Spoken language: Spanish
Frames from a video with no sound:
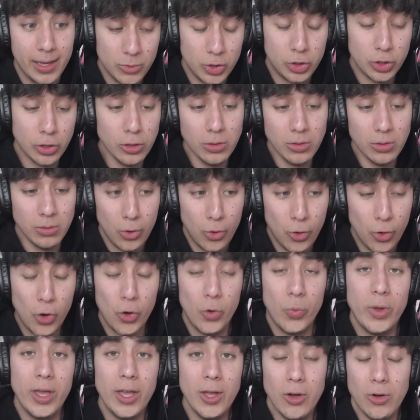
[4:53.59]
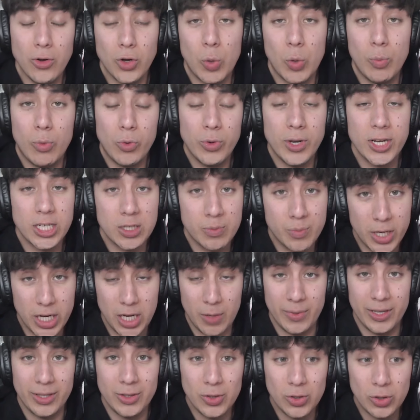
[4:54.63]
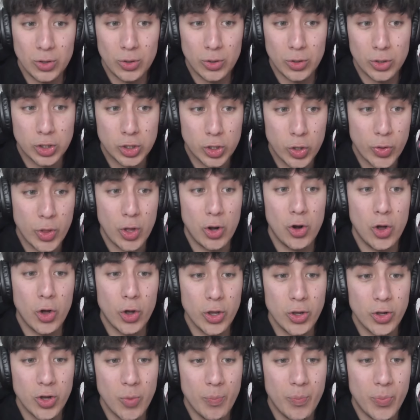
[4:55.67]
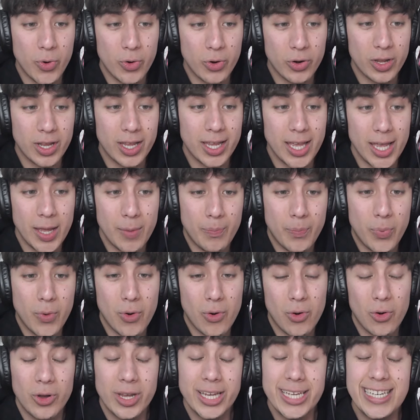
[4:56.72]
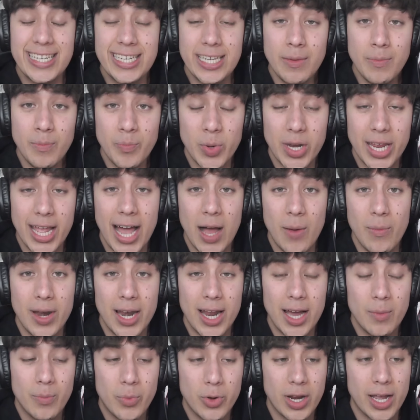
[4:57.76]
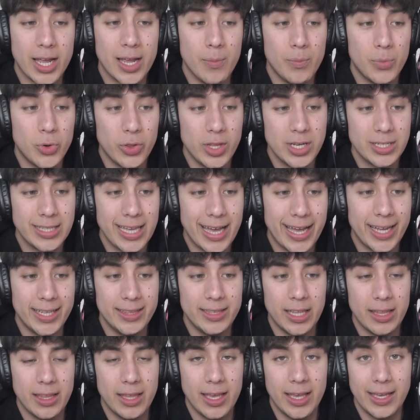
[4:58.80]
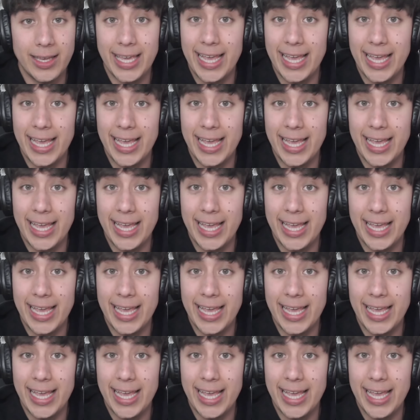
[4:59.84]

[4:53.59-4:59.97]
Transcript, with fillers: Yo lo veo como un experimento sociológico porque por lo que siempre habla, por ejemplo, de esta gente de